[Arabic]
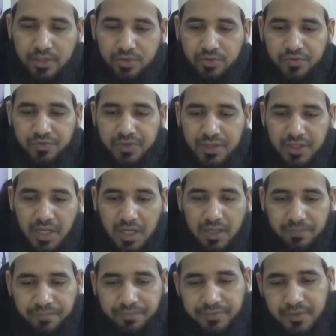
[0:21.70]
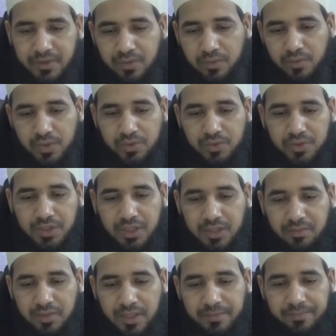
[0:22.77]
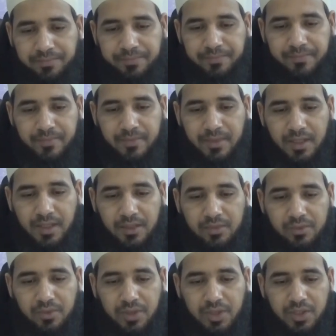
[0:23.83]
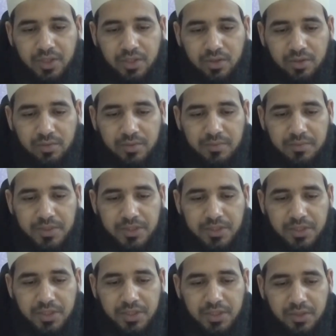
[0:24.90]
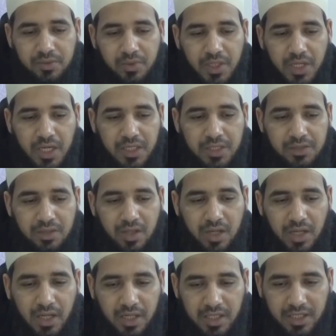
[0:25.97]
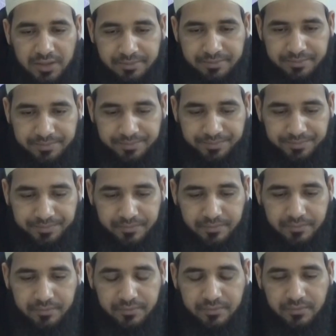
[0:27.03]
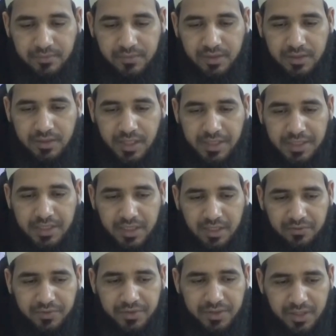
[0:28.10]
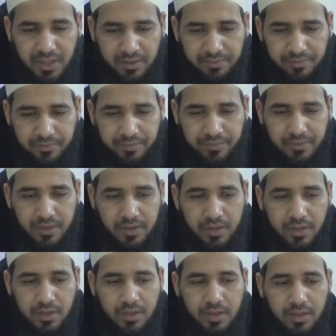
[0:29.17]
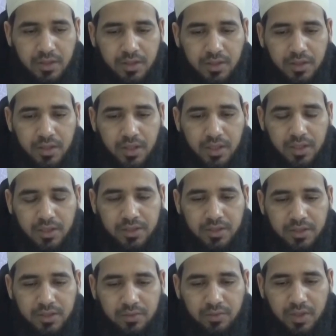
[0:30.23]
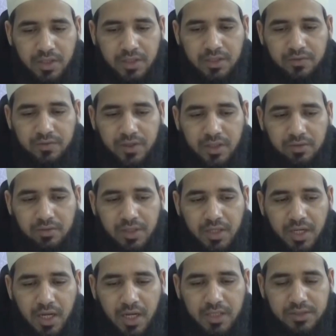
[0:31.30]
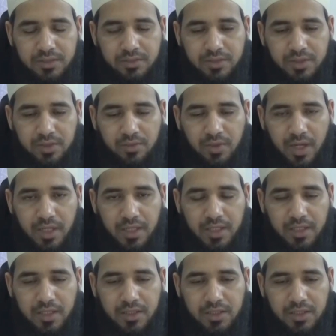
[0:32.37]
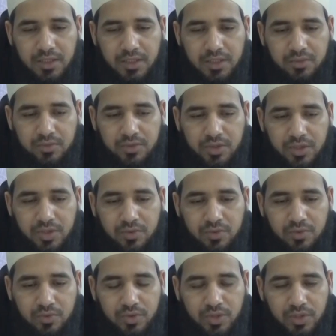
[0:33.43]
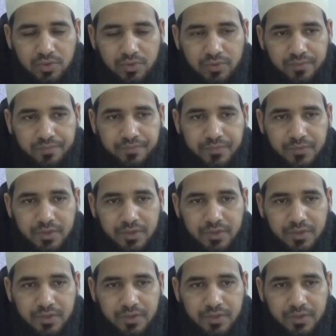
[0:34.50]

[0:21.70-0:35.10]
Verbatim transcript: أن يفطر ويطعم عن كل يوم مسكينا ولا قضاء عليه هذه هي الفدية التي وردت في قول الله عز وجل وعلى الذين يطيقونه